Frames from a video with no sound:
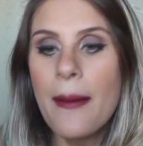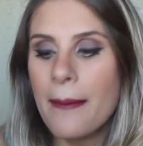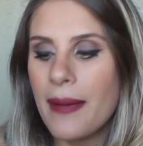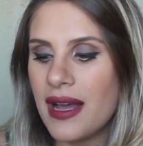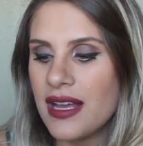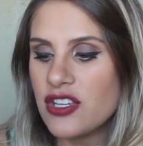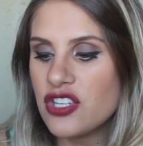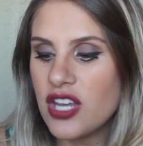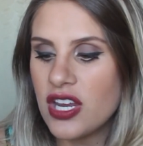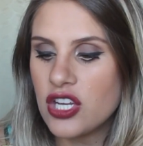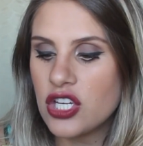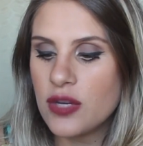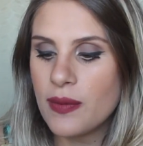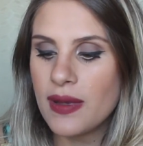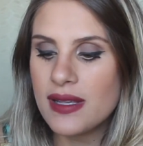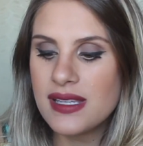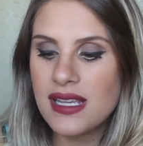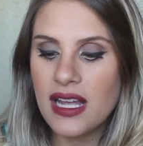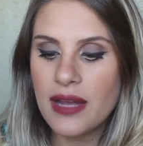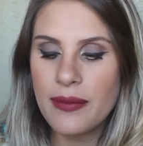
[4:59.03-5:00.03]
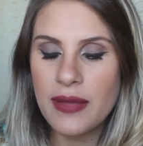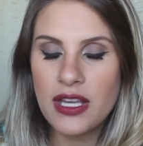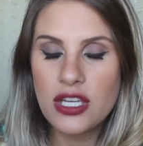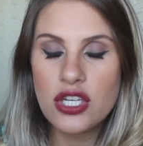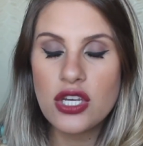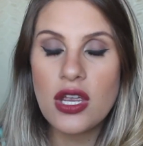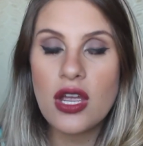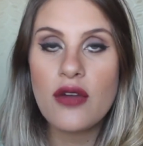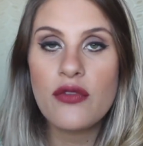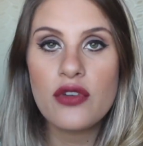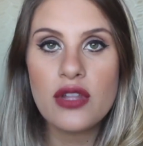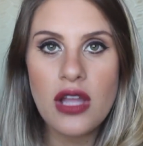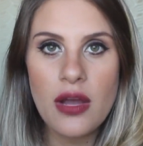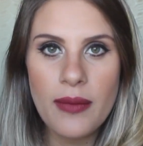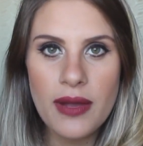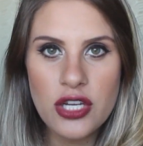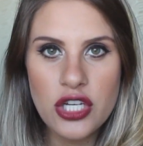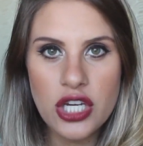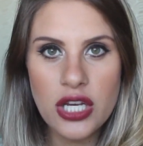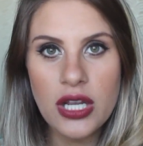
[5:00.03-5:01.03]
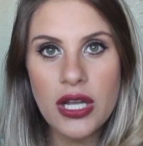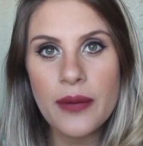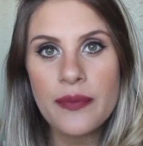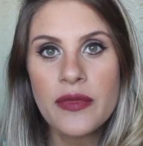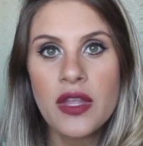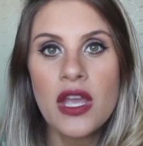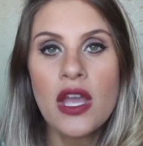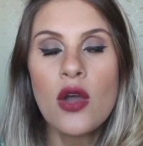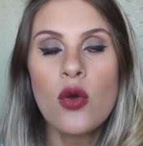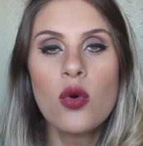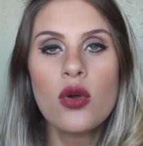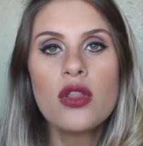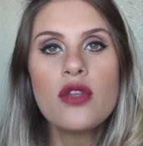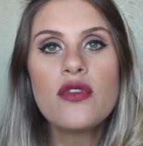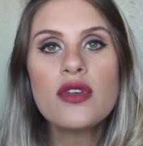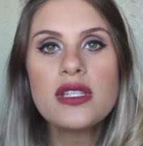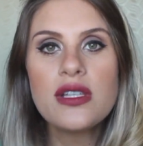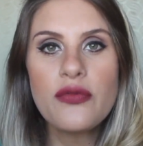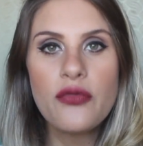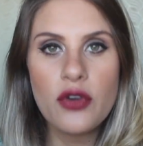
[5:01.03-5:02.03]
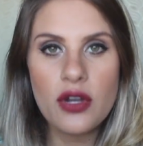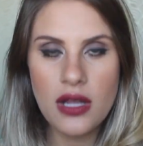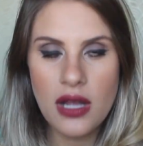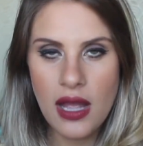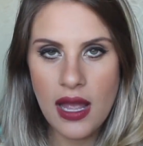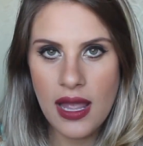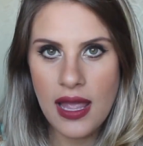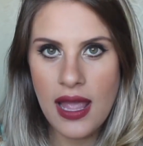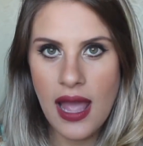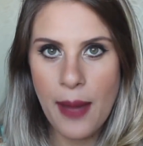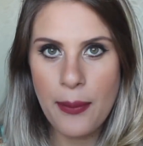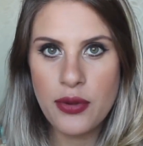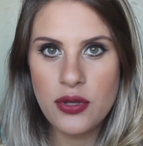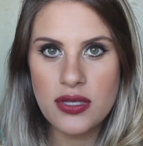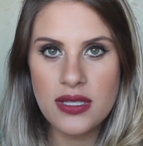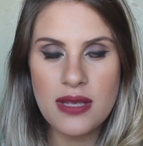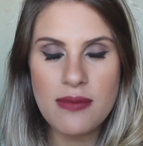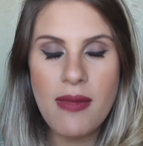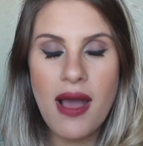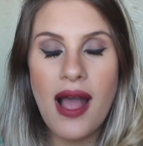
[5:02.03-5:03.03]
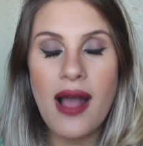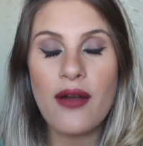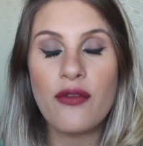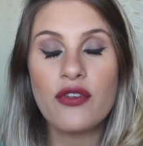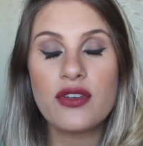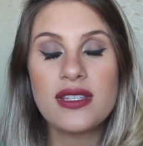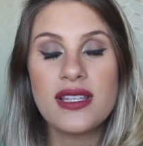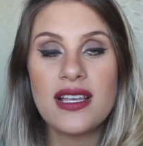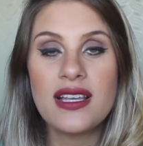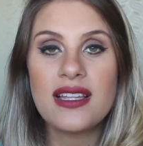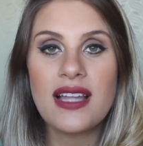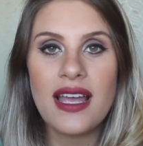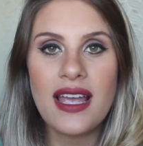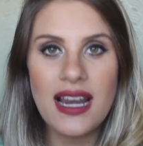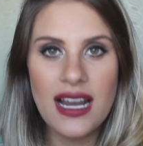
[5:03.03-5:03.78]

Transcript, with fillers: Mas, gente, basicamente eu vou dar uma dica. Quando você for é, aproximar, você tem que estar tá